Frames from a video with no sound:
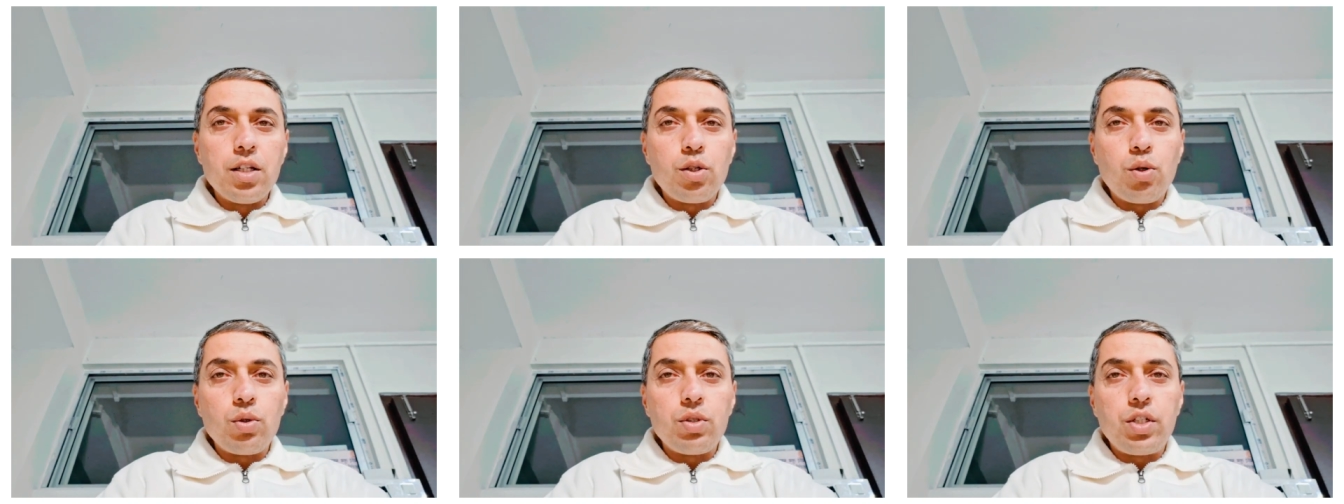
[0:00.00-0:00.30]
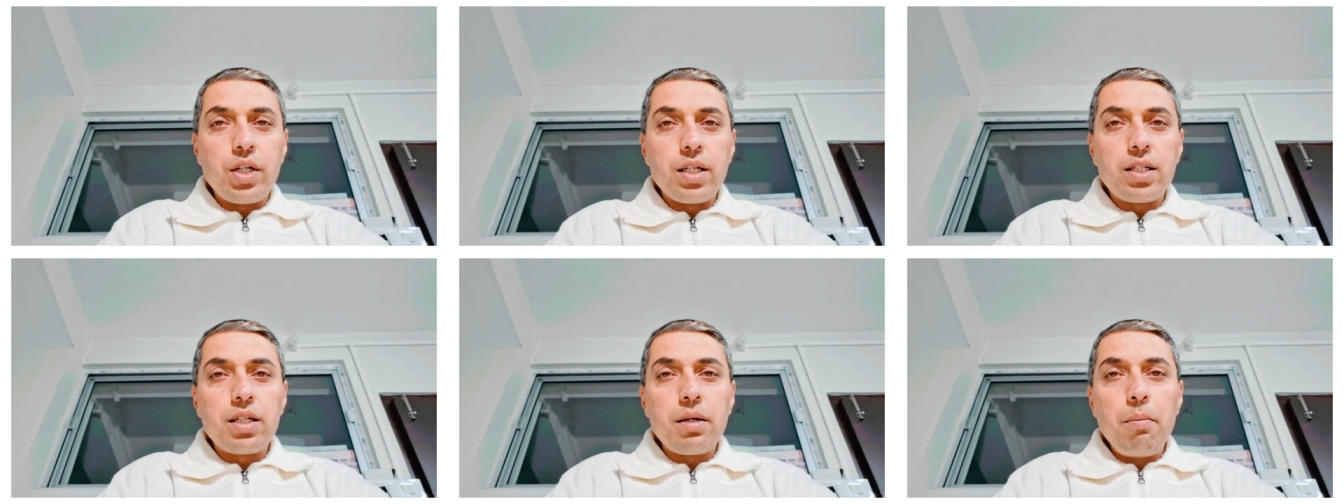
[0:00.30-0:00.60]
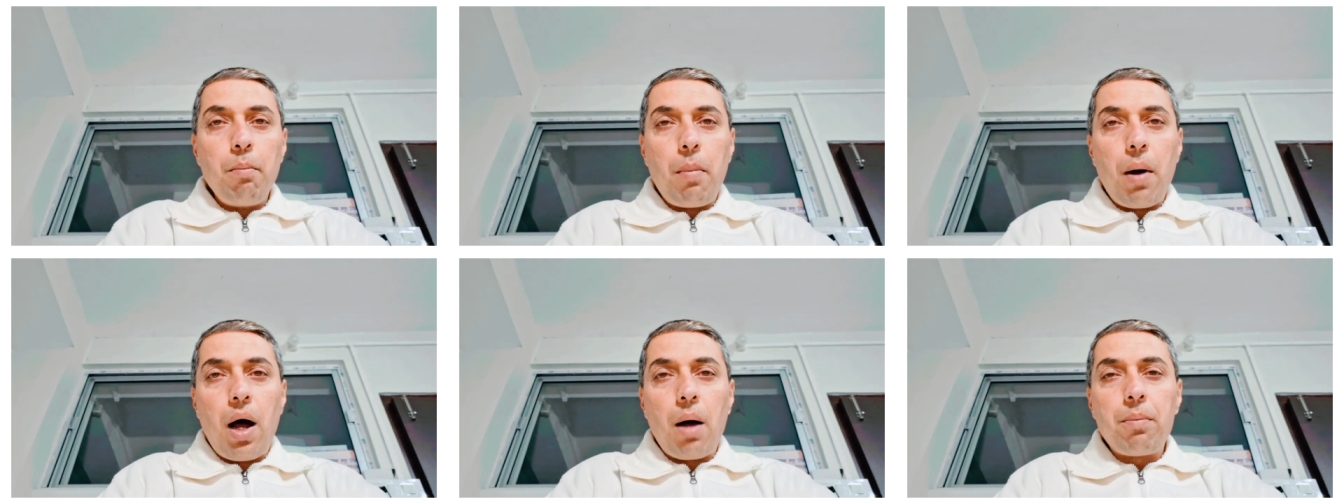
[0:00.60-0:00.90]
तो जैसे
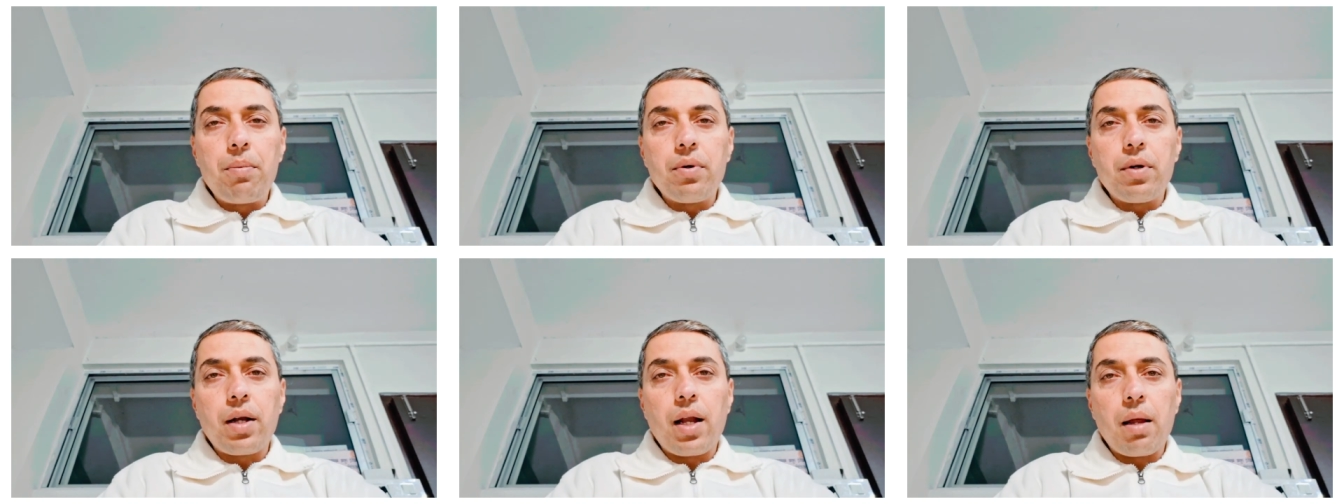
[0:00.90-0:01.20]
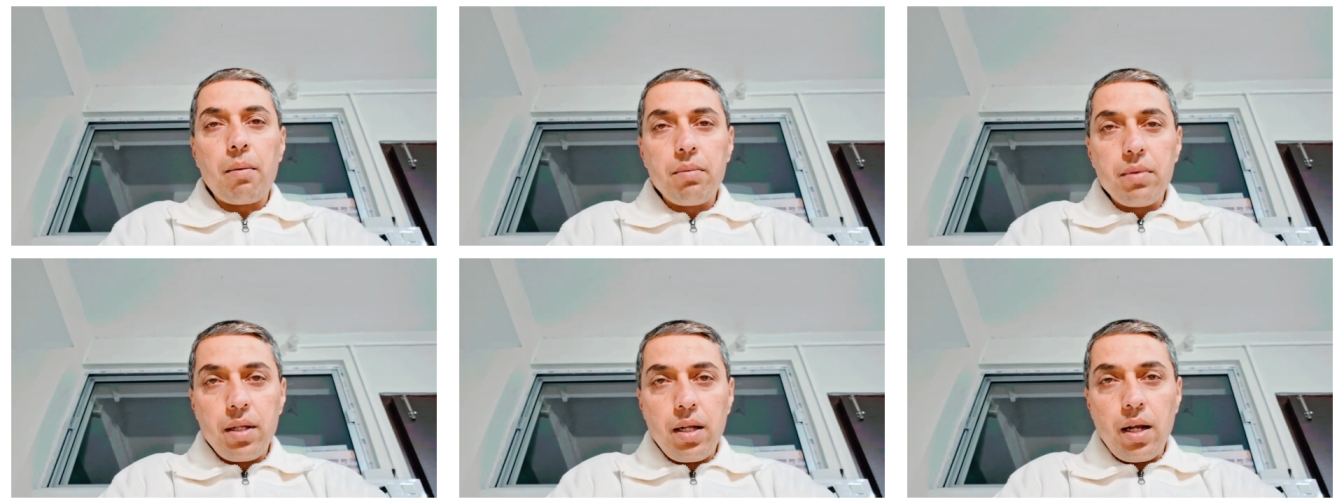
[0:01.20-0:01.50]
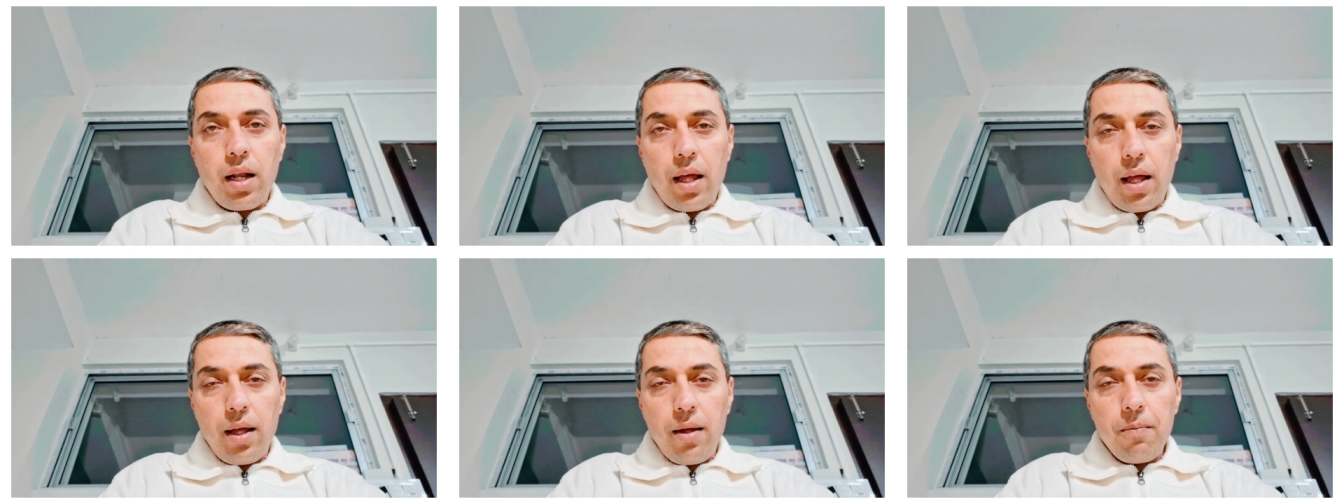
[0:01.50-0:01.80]
बाप रहमदिल
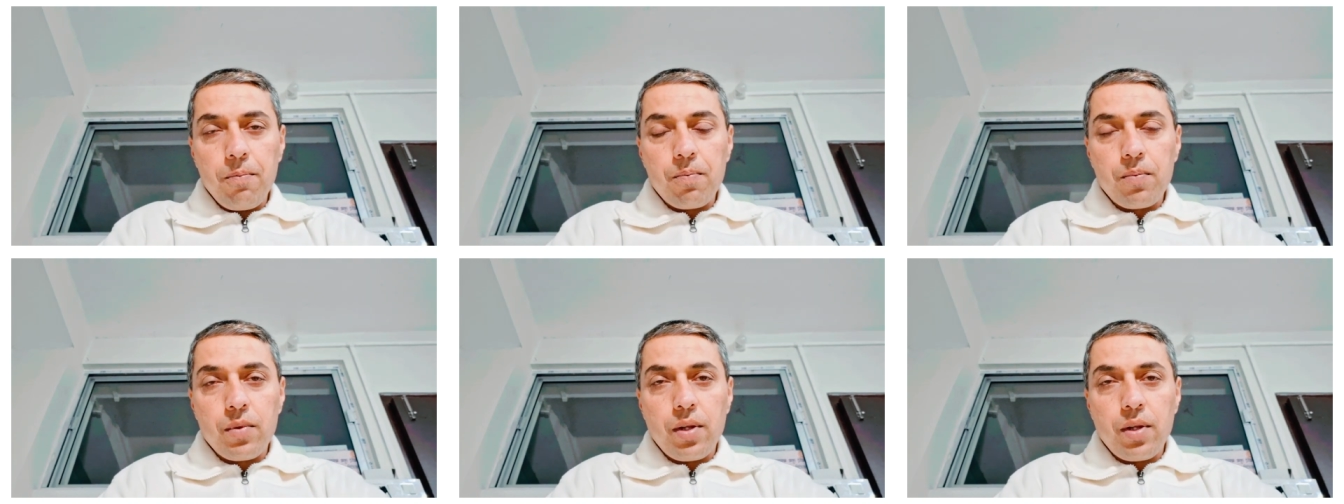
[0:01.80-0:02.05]
हैं